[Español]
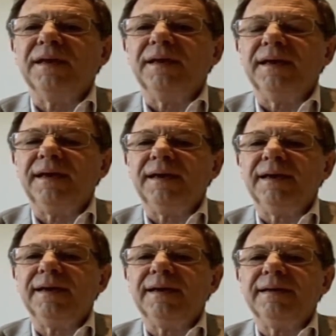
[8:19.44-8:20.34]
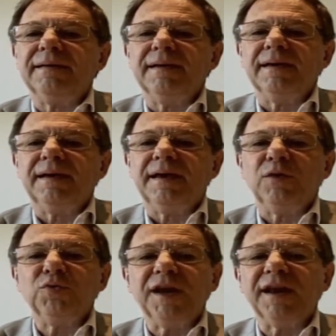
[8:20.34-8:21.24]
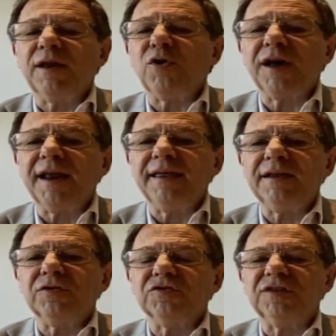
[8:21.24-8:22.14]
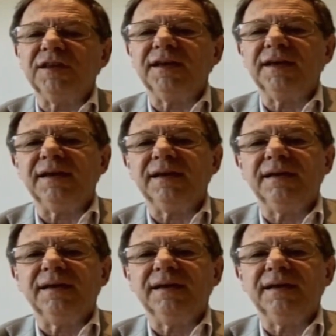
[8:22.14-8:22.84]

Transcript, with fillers: eh, eh, nutrir de los créditos y de